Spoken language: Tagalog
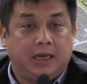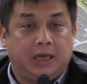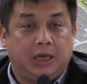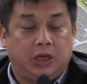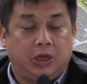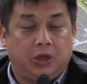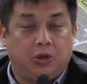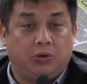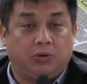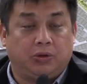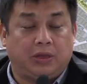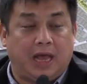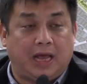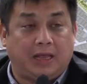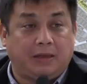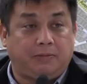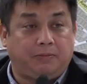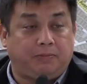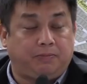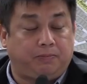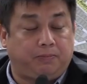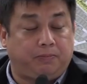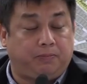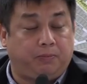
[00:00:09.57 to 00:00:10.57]
yung
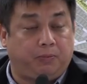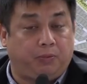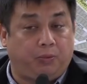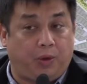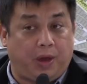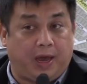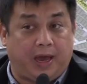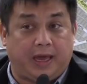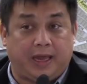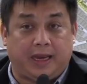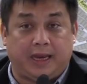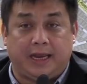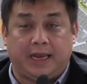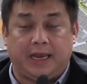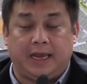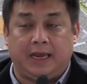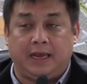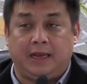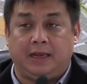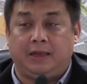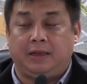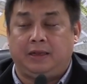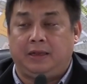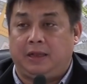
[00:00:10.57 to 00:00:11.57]
not
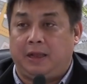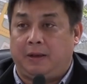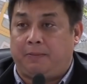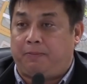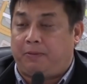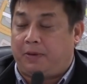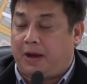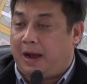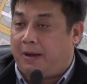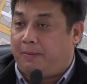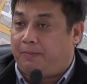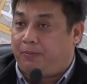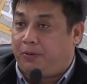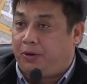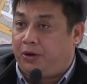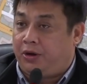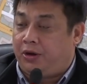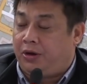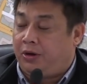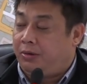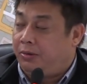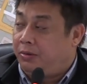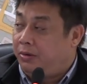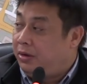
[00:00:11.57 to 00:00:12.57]
wearing the
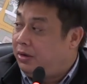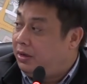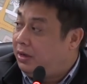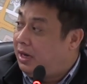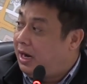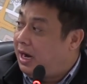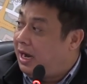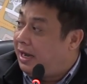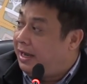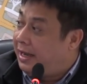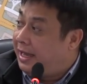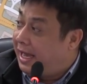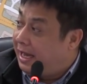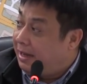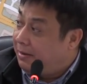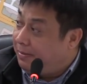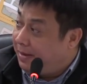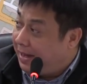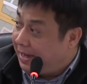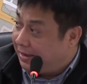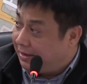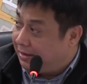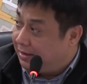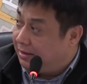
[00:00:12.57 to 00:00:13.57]
proper uh,
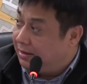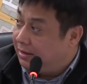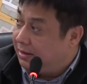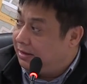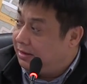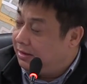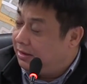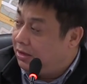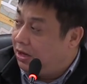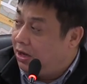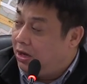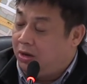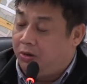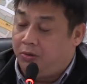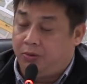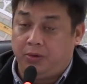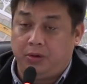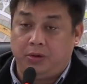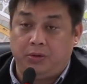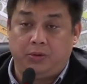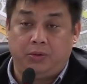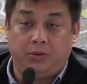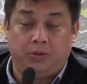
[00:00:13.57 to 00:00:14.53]
helmet, no?